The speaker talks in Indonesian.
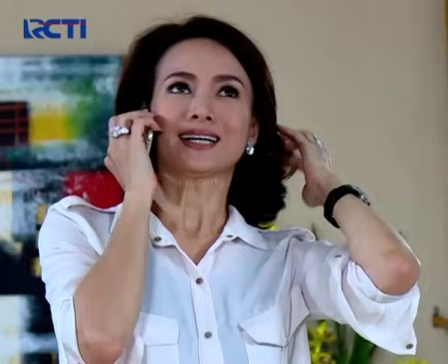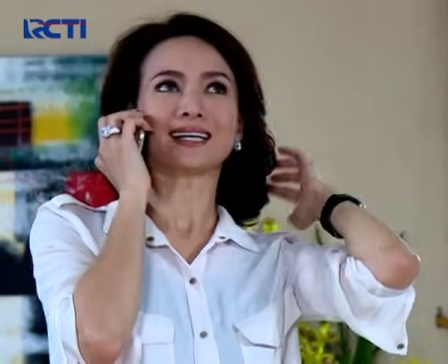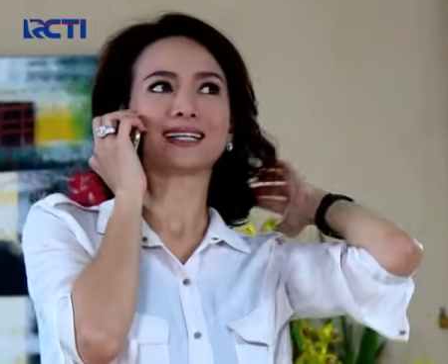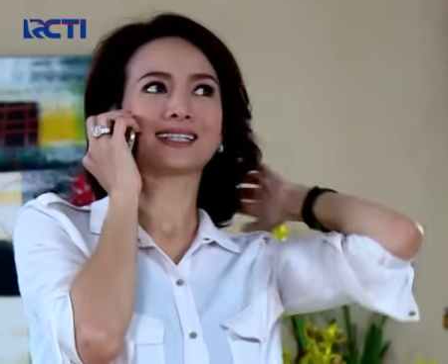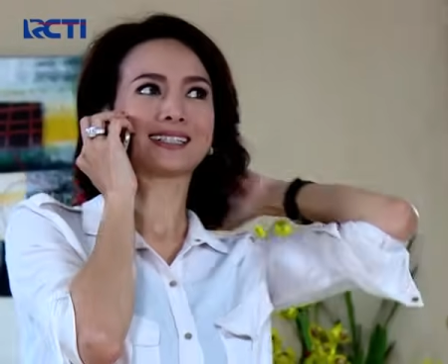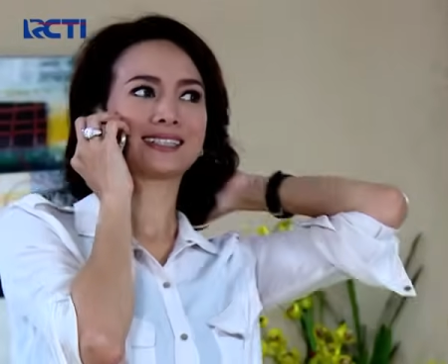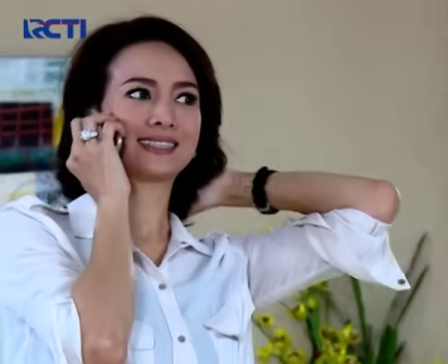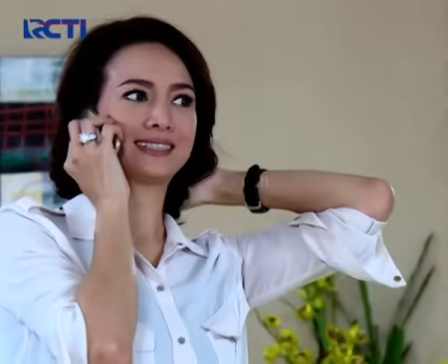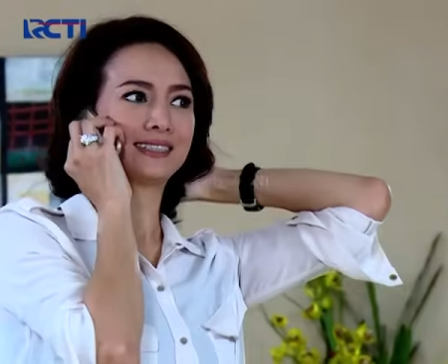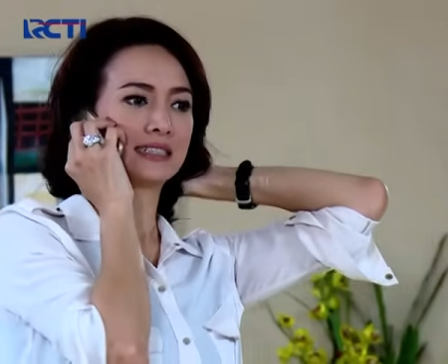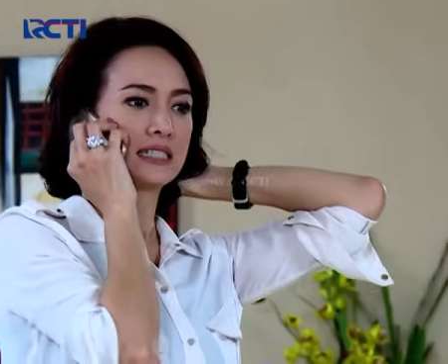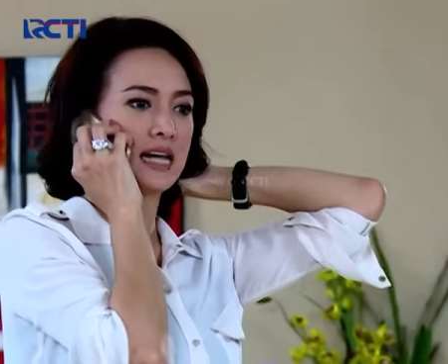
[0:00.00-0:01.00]

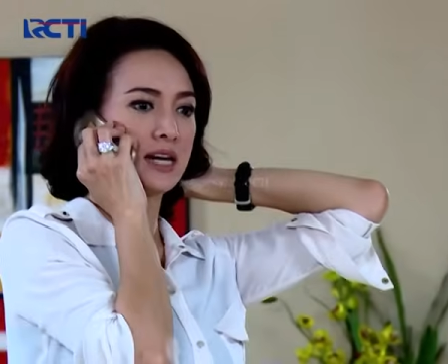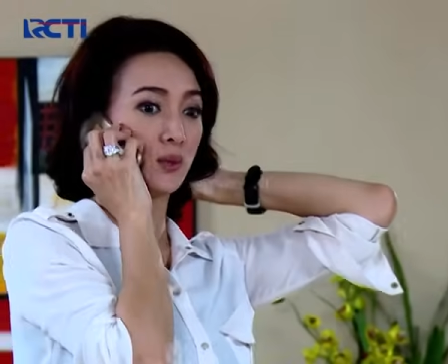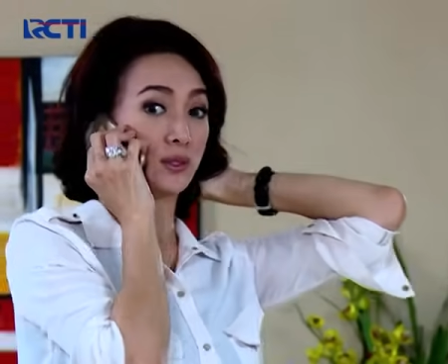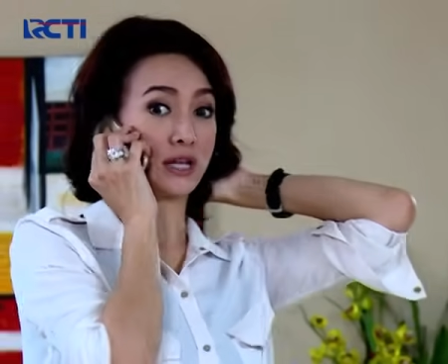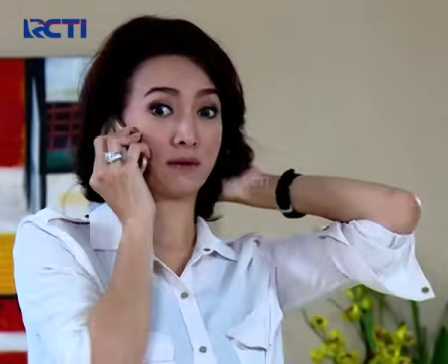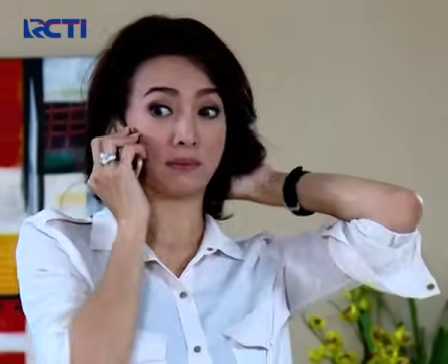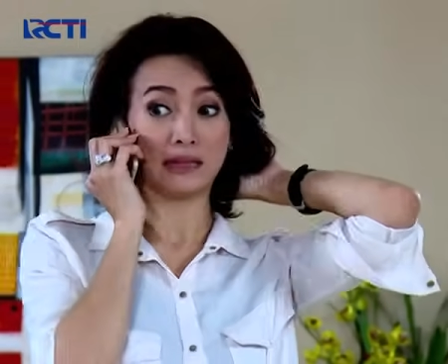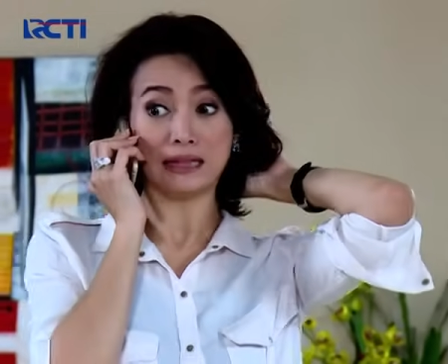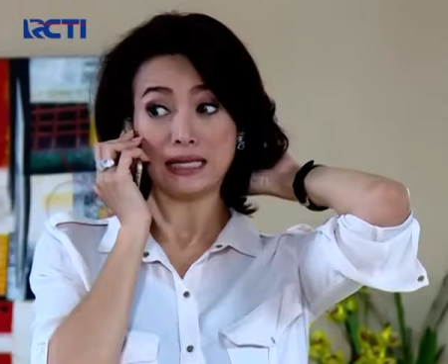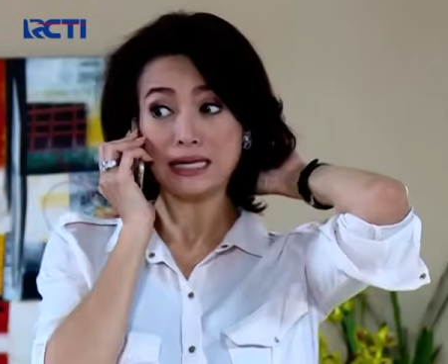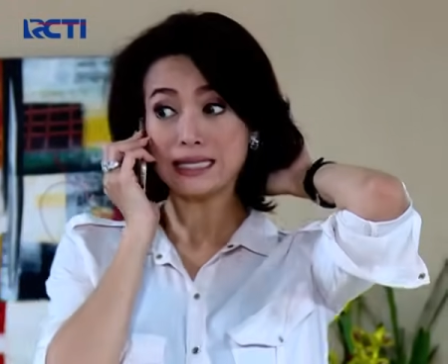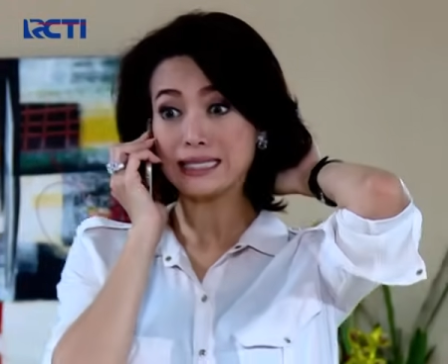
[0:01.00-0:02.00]
Uh, ini ada urusan
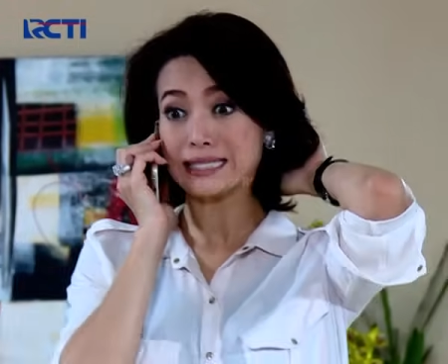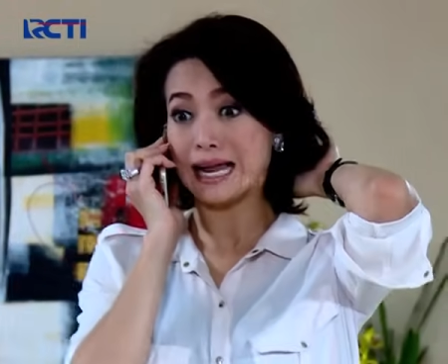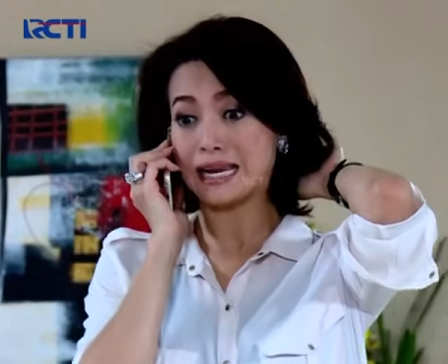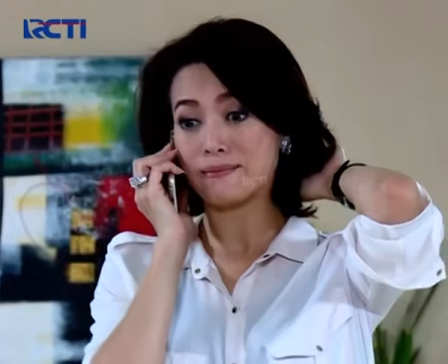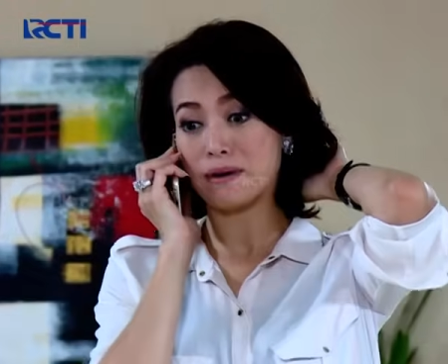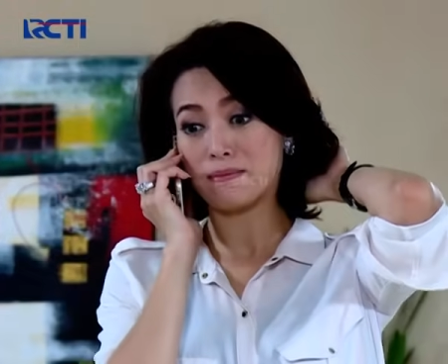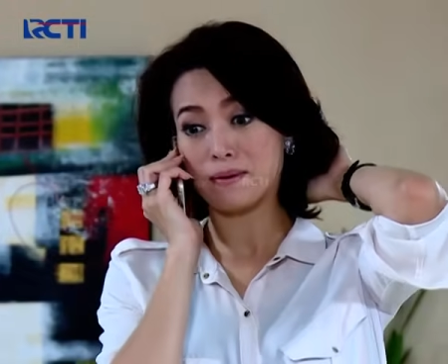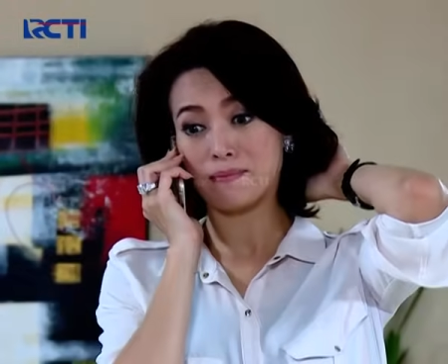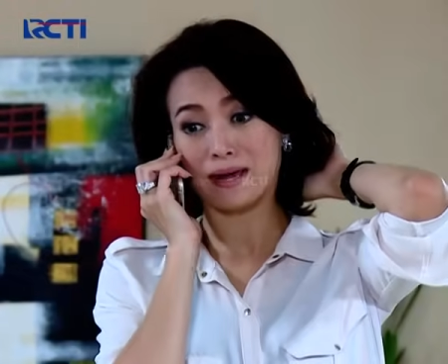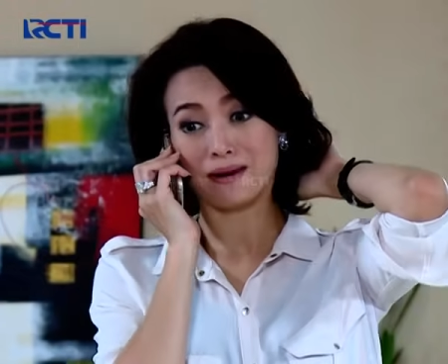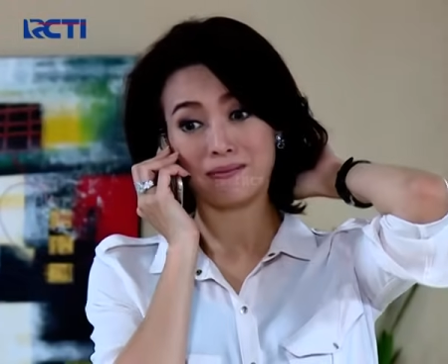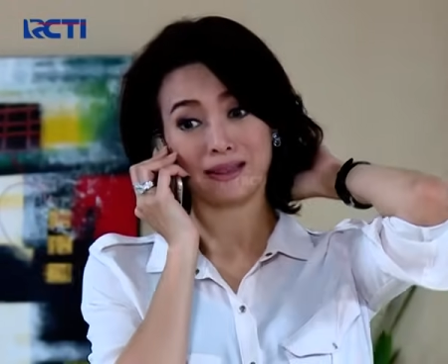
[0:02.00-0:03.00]
penting sekali mama
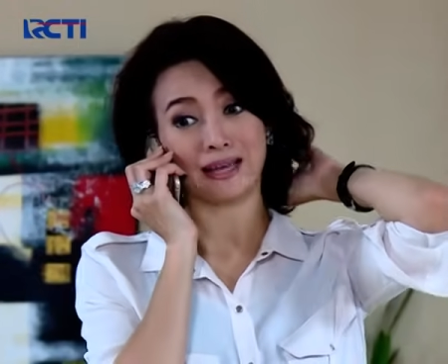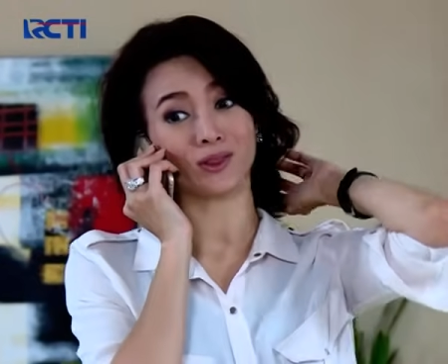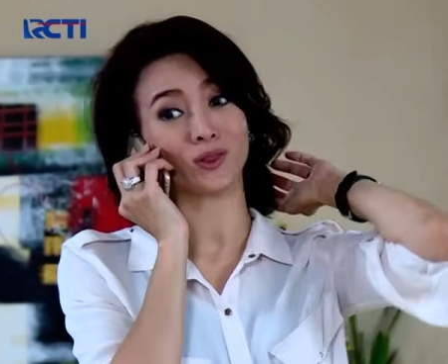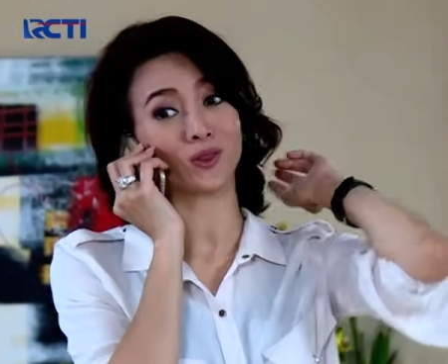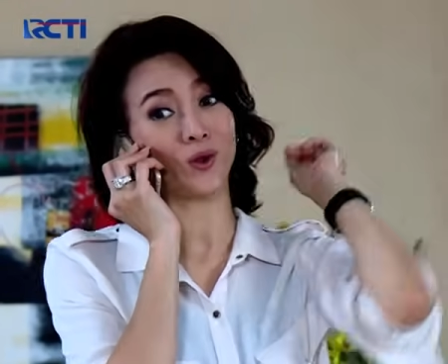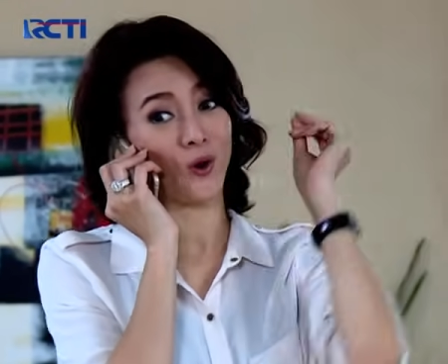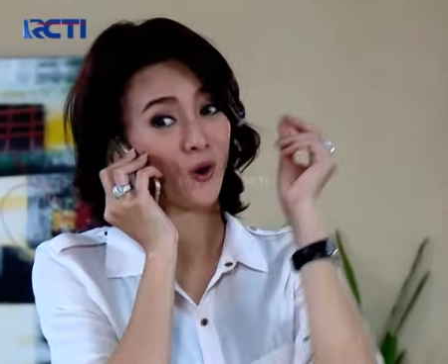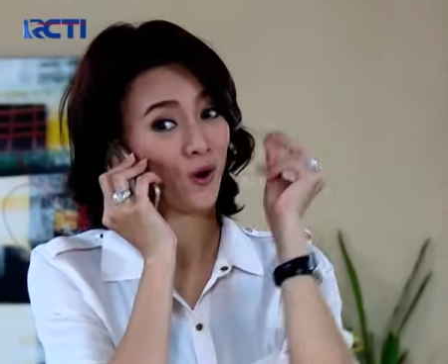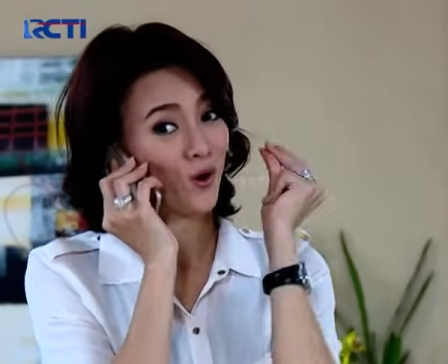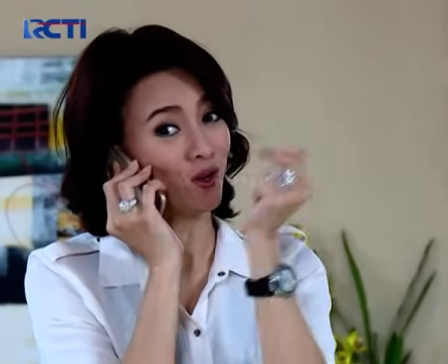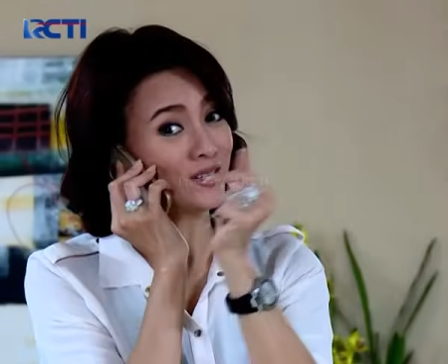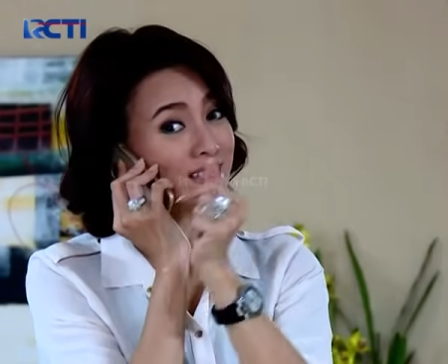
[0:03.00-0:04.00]
pengen minta tolong